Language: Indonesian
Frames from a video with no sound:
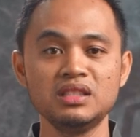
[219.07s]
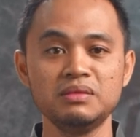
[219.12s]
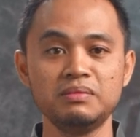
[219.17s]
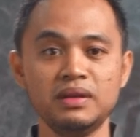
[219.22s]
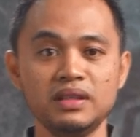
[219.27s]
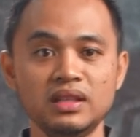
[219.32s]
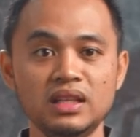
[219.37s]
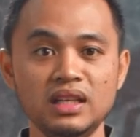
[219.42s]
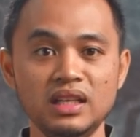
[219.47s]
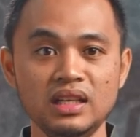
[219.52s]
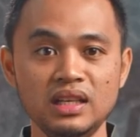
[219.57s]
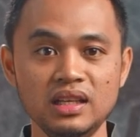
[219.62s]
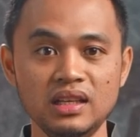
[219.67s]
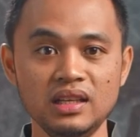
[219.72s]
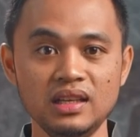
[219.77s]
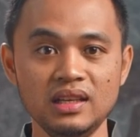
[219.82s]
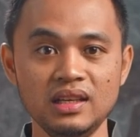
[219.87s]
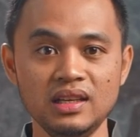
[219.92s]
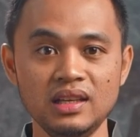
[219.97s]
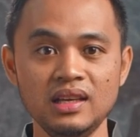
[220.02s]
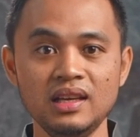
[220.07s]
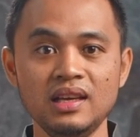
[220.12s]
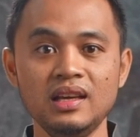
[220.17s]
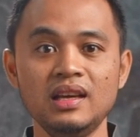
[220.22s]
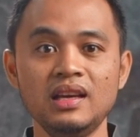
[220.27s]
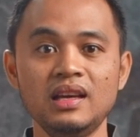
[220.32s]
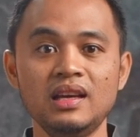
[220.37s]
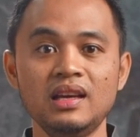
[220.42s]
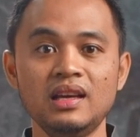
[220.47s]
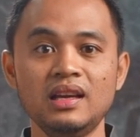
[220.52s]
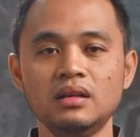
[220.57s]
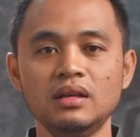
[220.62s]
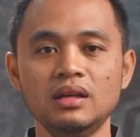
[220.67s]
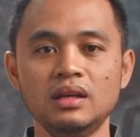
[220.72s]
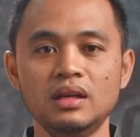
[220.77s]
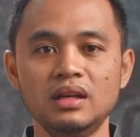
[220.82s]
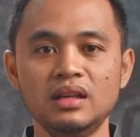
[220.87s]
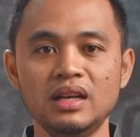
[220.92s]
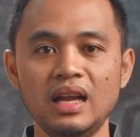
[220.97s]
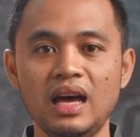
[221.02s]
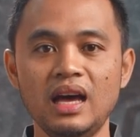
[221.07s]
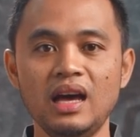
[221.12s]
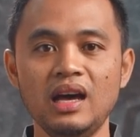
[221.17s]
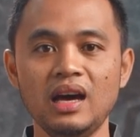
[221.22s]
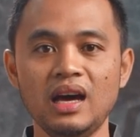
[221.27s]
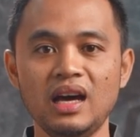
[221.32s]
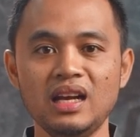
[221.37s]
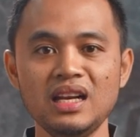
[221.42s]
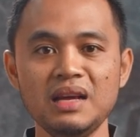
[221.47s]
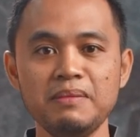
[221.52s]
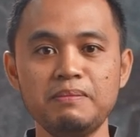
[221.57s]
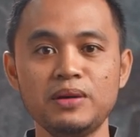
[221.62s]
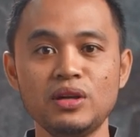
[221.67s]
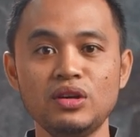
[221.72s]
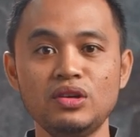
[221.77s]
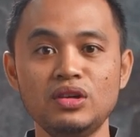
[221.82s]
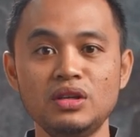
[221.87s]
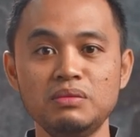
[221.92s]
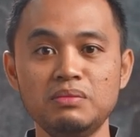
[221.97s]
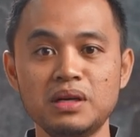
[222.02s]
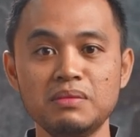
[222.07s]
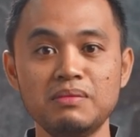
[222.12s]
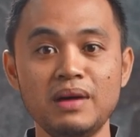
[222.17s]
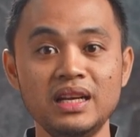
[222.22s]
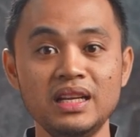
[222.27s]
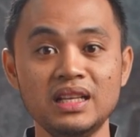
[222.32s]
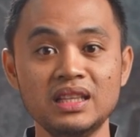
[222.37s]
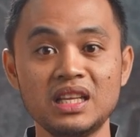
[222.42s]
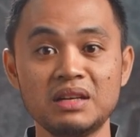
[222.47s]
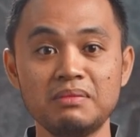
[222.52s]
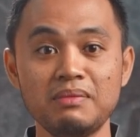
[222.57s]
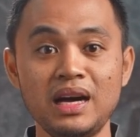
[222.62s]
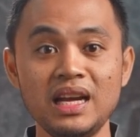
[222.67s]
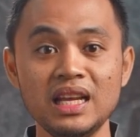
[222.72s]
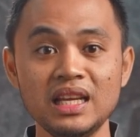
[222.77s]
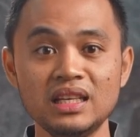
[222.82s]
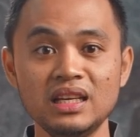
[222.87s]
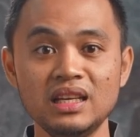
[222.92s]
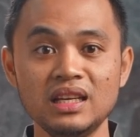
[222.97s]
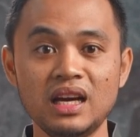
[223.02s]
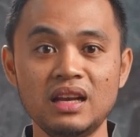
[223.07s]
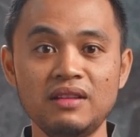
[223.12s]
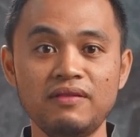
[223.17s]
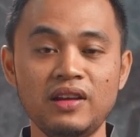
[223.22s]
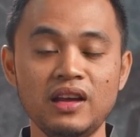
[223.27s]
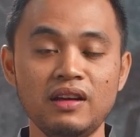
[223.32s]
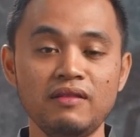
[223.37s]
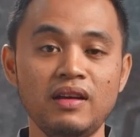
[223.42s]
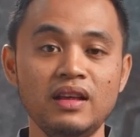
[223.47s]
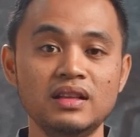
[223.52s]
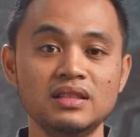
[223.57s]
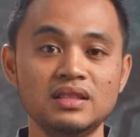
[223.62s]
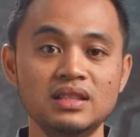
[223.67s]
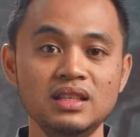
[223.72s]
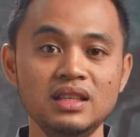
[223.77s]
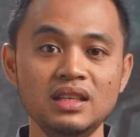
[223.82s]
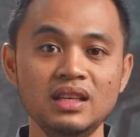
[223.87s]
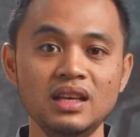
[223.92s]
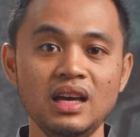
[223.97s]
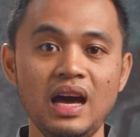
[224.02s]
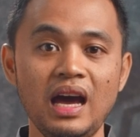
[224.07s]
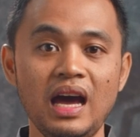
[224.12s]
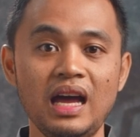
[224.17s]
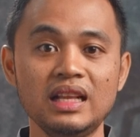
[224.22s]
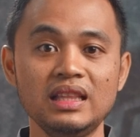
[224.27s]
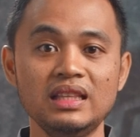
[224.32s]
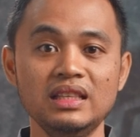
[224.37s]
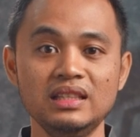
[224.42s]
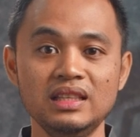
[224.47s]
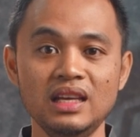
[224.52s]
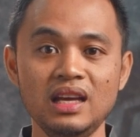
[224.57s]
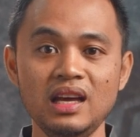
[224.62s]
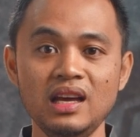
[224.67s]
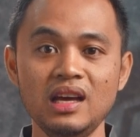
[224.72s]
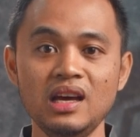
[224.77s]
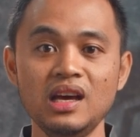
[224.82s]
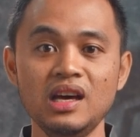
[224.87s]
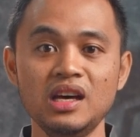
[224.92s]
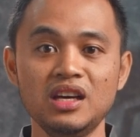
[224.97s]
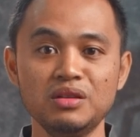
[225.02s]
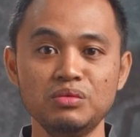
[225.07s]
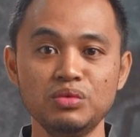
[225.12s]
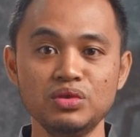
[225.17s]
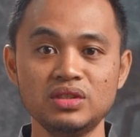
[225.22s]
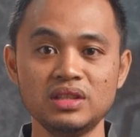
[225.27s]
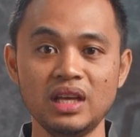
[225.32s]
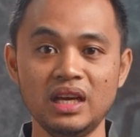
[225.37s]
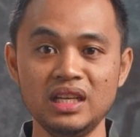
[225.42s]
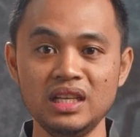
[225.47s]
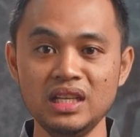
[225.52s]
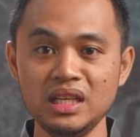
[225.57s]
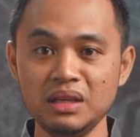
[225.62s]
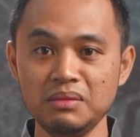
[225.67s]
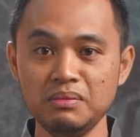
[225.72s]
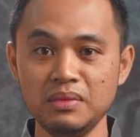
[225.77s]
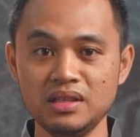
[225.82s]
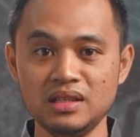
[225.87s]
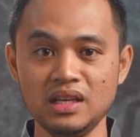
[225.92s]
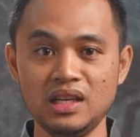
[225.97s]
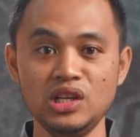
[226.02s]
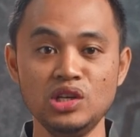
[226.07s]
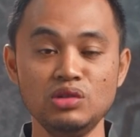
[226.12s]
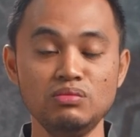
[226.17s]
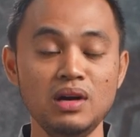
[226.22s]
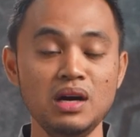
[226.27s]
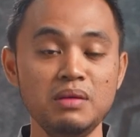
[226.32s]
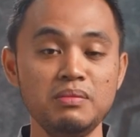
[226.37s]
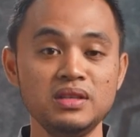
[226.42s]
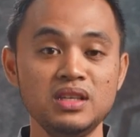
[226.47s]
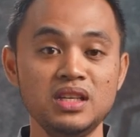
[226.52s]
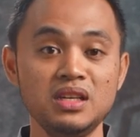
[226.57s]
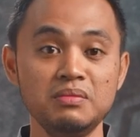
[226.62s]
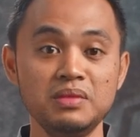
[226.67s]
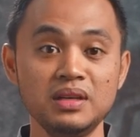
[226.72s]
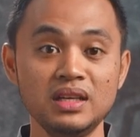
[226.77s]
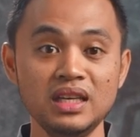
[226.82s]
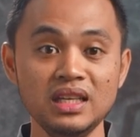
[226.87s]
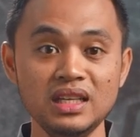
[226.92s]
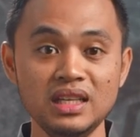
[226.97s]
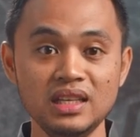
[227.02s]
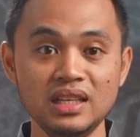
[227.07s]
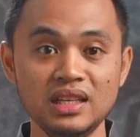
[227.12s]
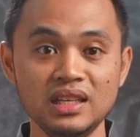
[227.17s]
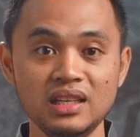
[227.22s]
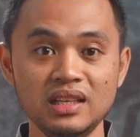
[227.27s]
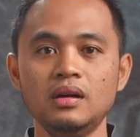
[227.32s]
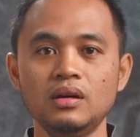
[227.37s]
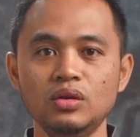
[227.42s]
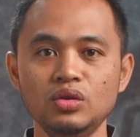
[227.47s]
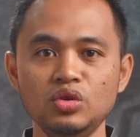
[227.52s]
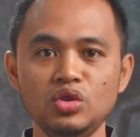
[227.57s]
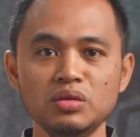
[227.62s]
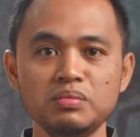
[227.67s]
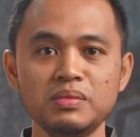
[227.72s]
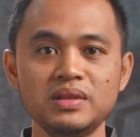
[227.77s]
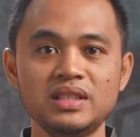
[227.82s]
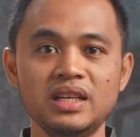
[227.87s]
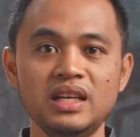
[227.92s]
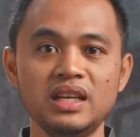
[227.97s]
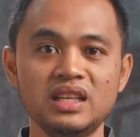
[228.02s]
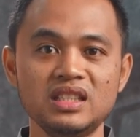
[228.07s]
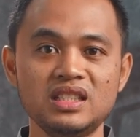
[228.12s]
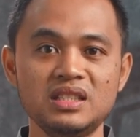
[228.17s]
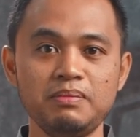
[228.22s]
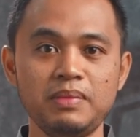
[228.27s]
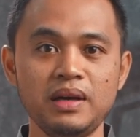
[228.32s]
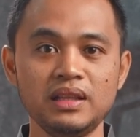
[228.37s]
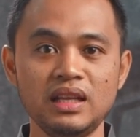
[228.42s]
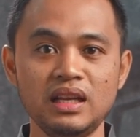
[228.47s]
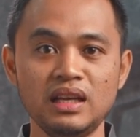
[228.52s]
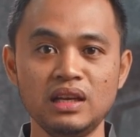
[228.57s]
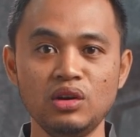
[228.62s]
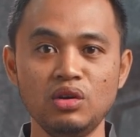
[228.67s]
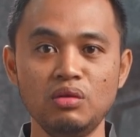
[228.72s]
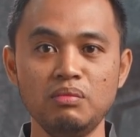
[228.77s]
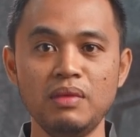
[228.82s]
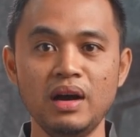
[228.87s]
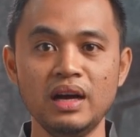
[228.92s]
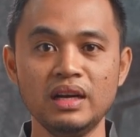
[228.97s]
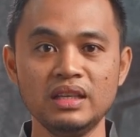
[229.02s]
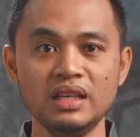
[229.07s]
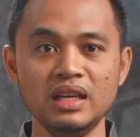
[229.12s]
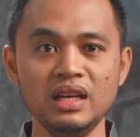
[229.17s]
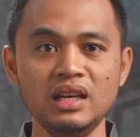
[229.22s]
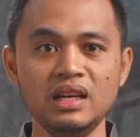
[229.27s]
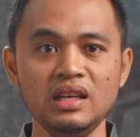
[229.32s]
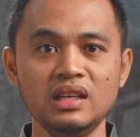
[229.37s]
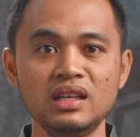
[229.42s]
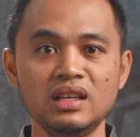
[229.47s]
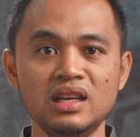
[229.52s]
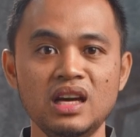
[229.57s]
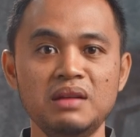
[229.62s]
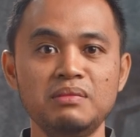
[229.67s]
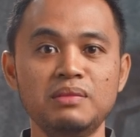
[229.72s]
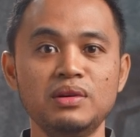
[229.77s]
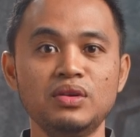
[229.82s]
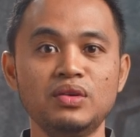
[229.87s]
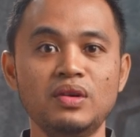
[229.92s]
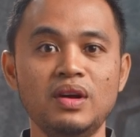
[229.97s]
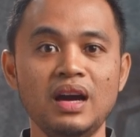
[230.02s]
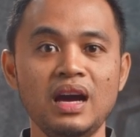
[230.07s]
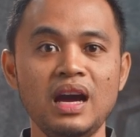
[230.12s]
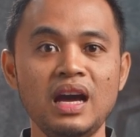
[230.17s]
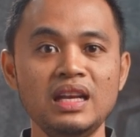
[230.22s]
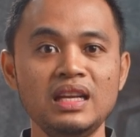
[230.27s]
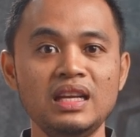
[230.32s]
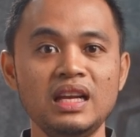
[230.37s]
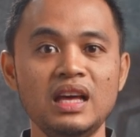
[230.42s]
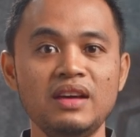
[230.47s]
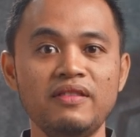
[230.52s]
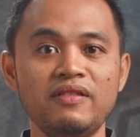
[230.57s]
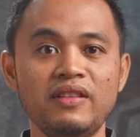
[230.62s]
seperti ini. Nah, karena periode berbanding terbalik dengan frekuensi, artinya rumus tadi bisa diubah menjadi begini nih. Untuk mencari kecepatan gelombangnya dengan menggunakan nilai